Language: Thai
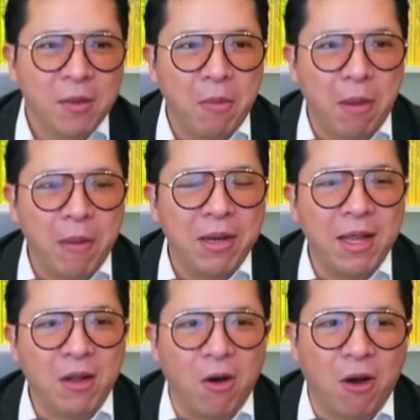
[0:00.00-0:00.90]
ผมเคยไป
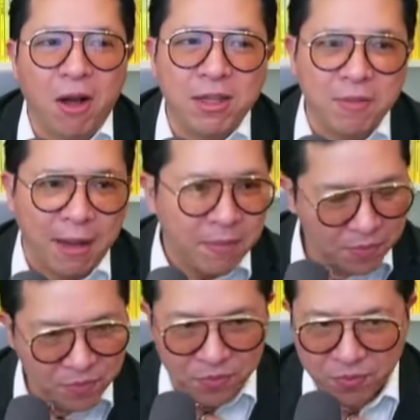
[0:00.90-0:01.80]
เรียนคอร์สแบบ
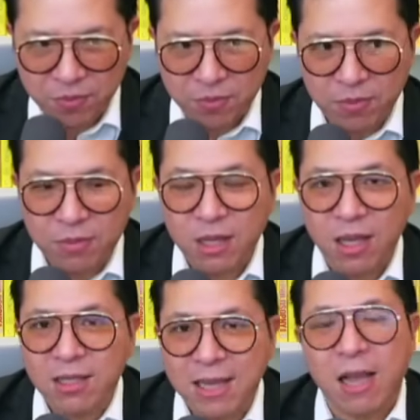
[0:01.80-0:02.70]

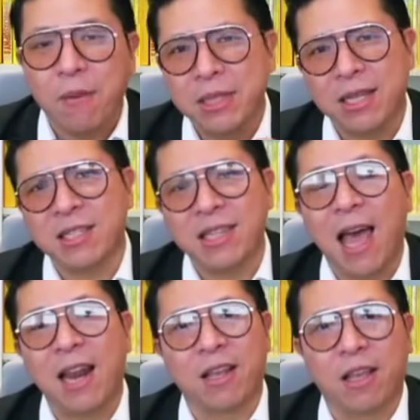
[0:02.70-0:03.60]
จ่ายเงินเป็นแส
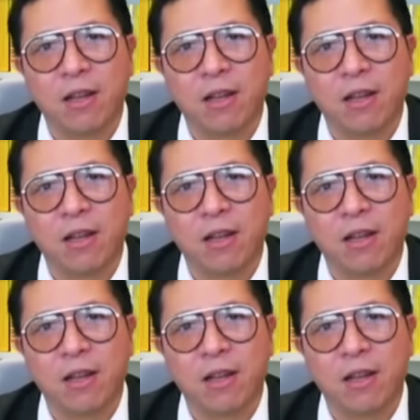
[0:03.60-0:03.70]
นๆอย่างเงี้ย